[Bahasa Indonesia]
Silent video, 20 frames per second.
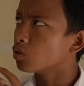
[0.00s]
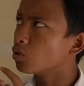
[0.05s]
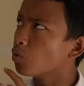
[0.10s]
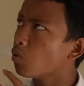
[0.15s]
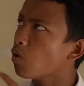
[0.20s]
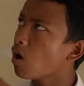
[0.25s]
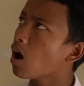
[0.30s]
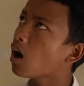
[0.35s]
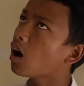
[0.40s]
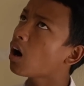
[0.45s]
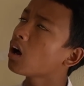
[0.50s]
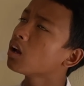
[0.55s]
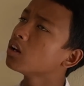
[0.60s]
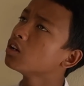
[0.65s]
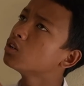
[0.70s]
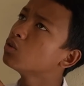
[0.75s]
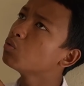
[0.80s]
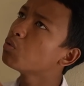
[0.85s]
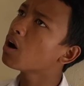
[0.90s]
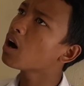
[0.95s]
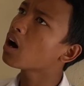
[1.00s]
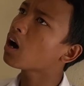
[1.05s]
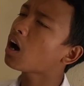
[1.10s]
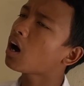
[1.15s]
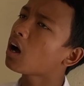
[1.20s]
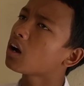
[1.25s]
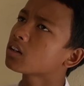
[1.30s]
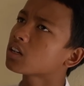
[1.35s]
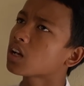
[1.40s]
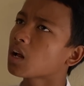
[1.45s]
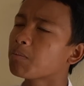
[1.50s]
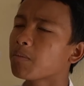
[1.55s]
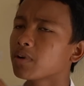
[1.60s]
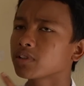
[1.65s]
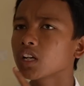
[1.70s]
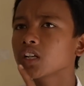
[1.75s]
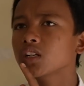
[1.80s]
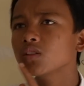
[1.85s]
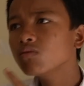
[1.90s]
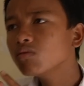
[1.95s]
Dua kali dua tambah
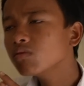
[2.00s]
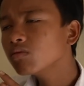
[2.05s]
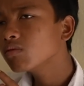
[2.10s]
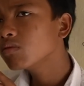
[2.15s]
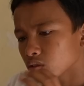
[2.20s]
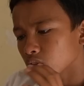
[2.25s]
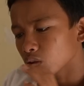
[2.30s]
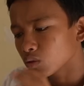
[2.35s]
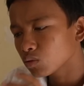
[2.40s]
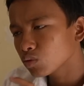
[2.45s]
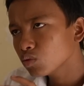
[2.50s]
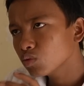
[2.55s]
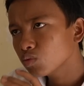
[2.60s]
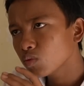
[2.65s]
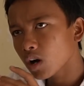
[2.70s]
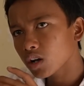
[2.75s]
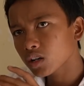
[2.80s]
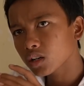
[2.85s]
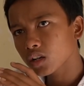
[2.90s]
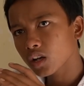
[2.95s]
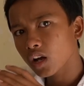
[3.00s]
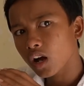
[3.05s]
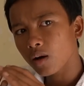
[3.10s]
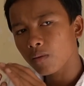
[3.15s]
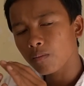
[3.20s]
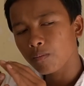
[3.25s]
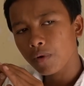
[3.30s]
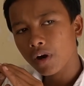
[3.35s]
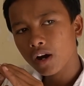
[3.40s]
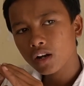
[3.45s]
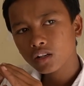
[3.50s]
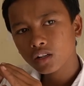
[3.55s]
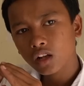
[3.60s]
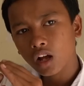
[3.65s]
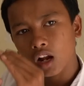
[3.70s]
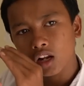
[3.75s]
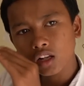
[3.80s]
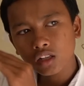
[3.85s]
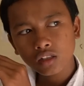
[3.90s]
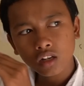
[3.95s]
satu. Satu, dua, tiga, empat
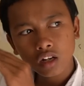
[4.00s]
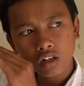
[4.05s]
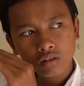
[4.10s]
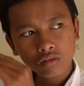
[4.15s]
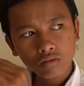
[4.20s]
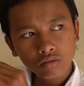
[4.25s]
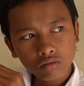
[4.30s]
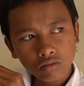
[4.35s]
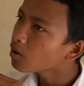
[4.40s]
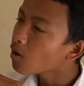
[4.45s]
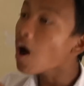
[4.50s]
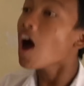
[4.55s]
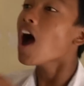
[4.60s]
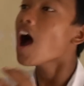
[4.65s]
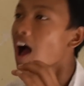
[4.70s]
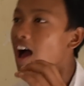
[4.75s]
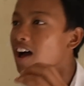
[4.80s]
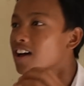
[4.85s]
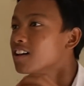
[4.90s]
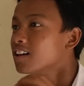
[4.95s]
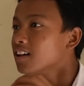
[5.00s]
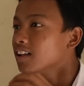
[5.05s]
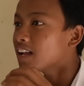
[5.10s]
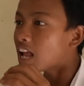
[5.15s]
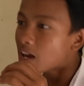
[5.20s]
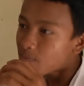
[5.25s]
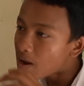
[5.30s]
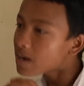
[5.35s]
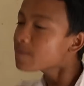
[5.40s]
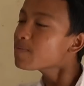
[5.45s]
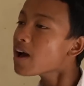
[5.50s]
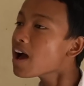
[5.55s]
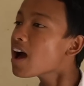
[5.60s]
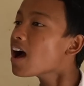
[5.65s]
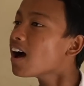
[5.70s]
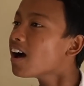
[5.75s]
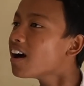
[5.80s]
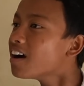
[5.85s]
kali satu. Wah, delapan, Pak.